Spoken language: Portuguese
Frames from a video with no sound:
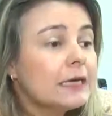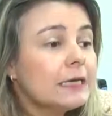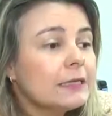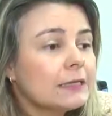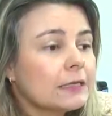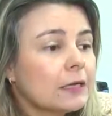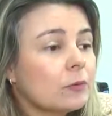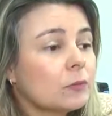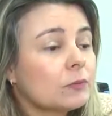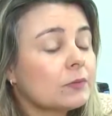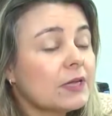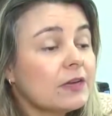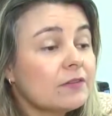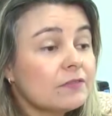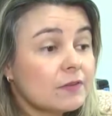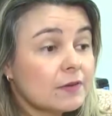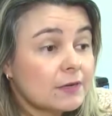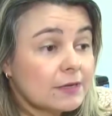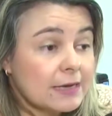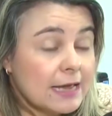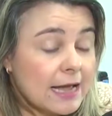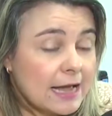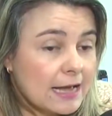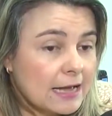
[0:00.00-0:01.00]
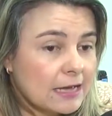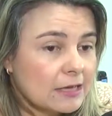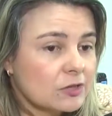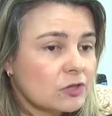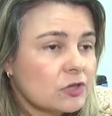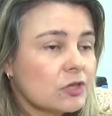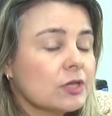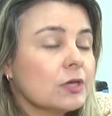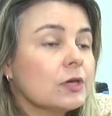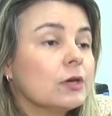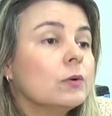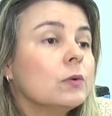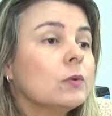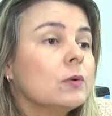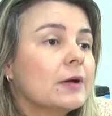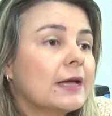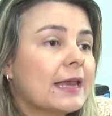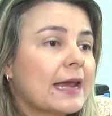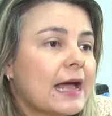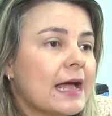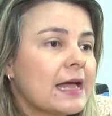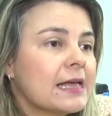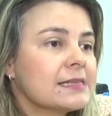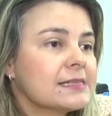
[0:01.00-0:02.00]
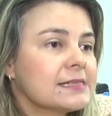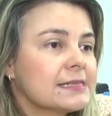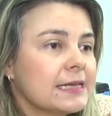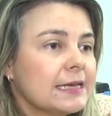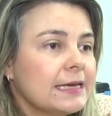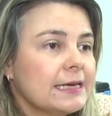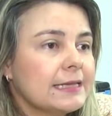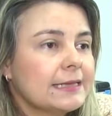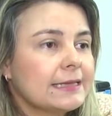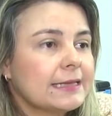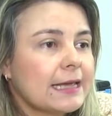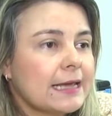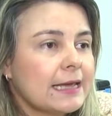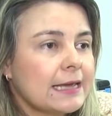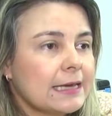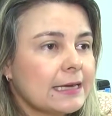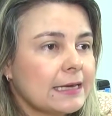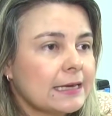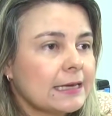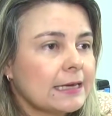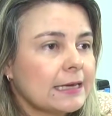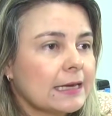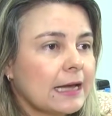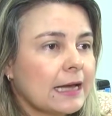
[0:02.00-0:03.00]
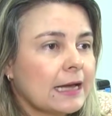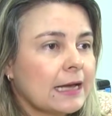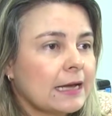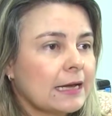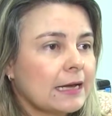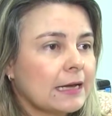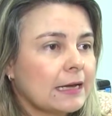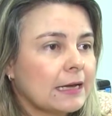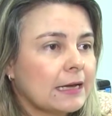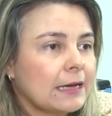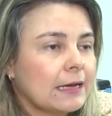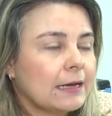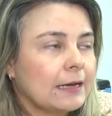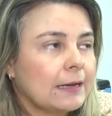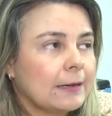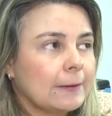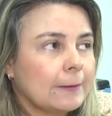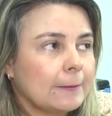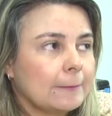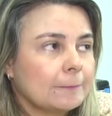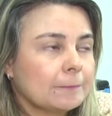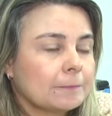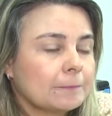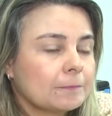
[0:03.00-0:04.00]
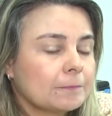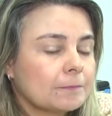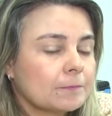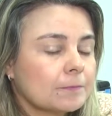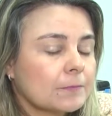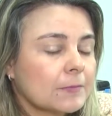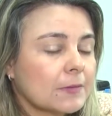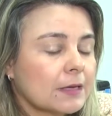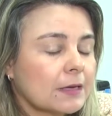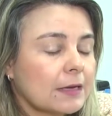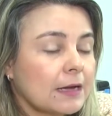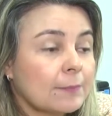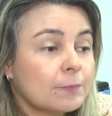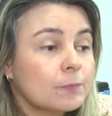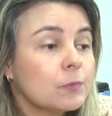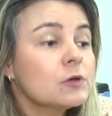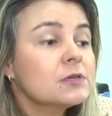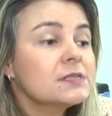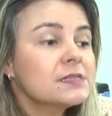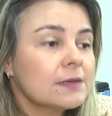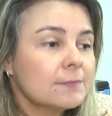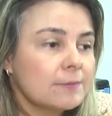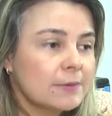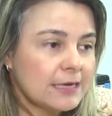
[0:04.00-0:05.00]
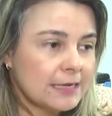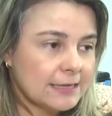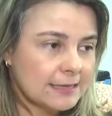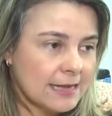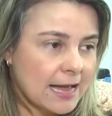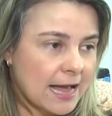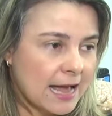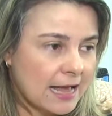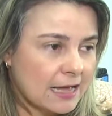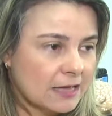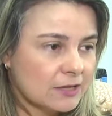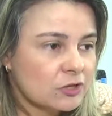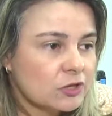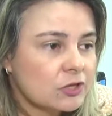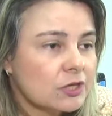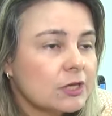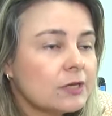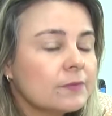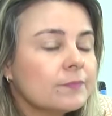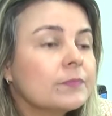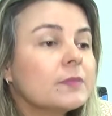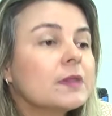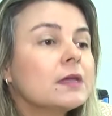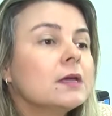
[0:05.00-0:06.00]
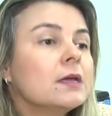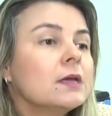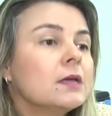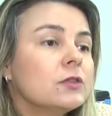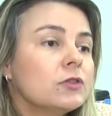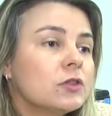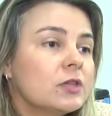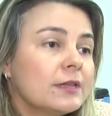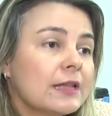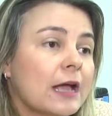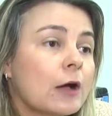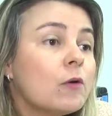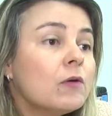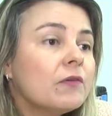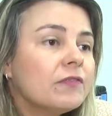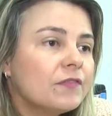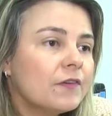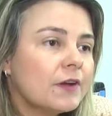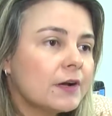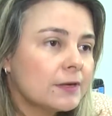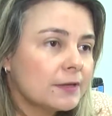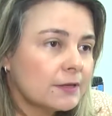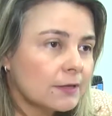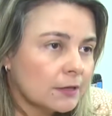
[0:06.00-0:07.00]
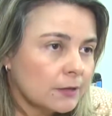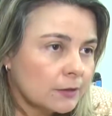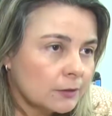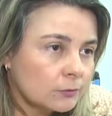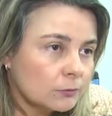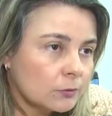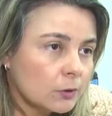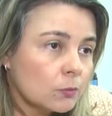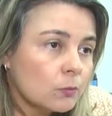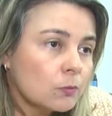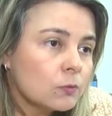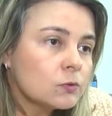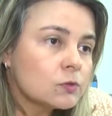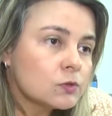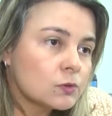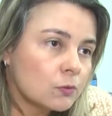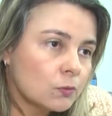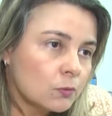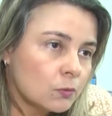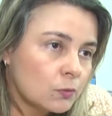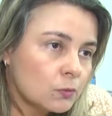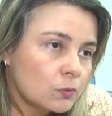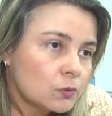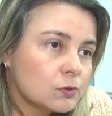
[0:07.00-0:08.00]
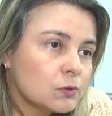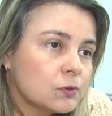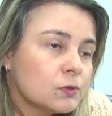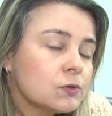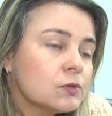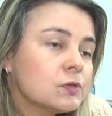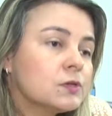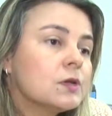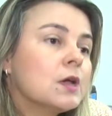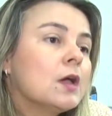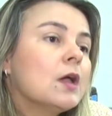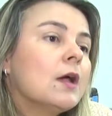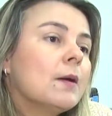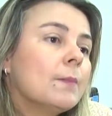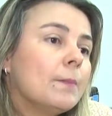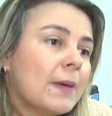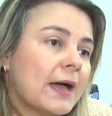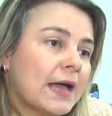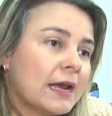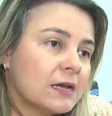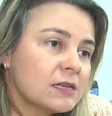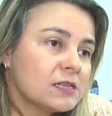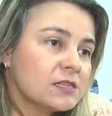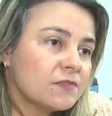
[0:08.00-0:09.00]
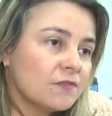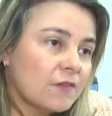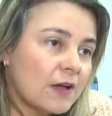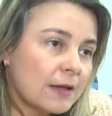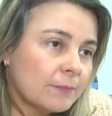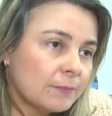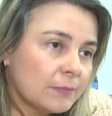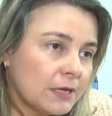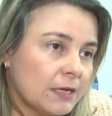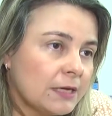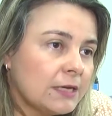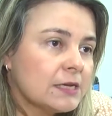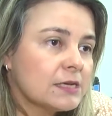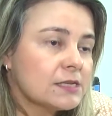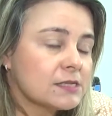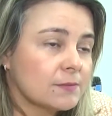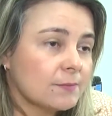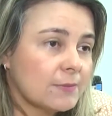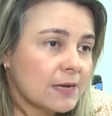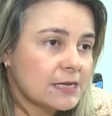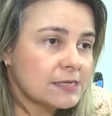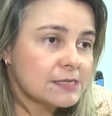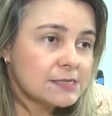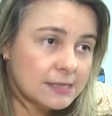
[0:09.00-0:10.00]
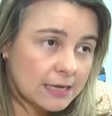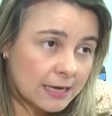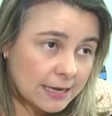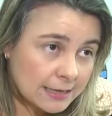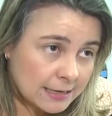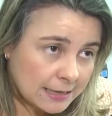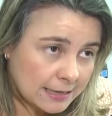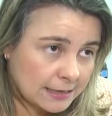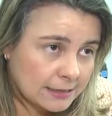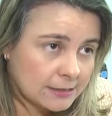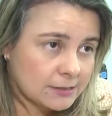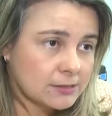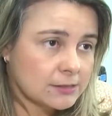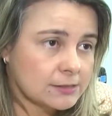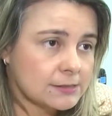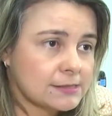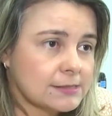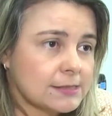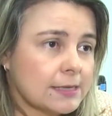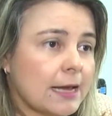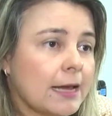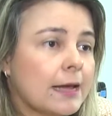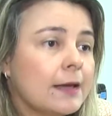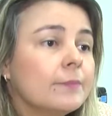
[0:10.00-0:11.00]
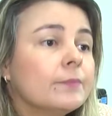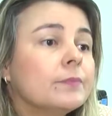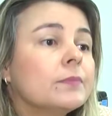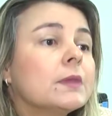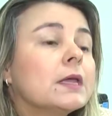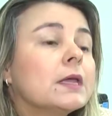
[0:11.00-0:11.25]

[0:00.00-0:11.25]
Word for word: Então, na verdade, o CRAS ele tem a, a possibilidade de estar tá ofertando alguns cursos para as famílias mais carentes, né?